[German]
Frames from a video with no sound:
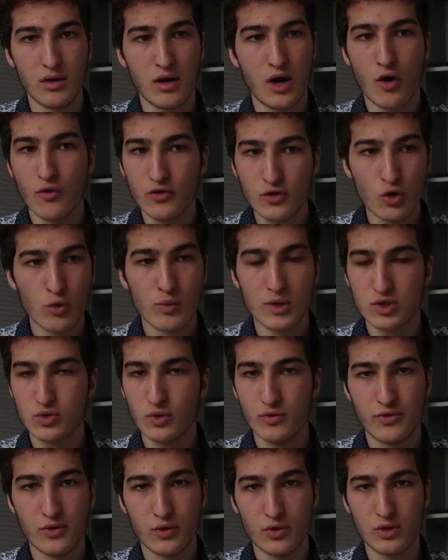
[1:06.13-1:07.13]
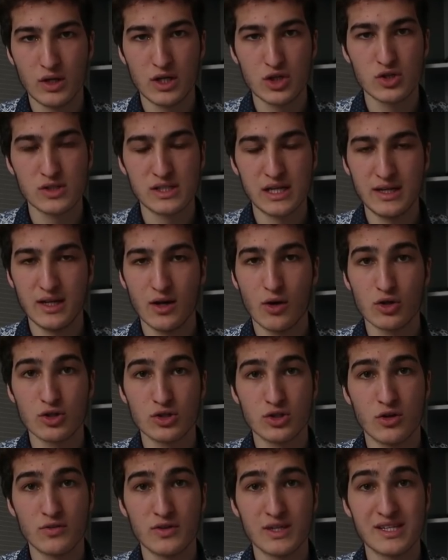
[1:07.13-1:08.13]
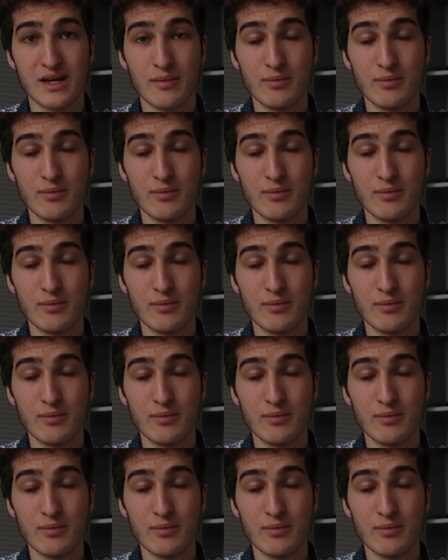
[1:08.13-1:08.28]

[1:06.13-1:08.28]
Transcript: auf die Oberstufe oder schlussendlich auch schon auf das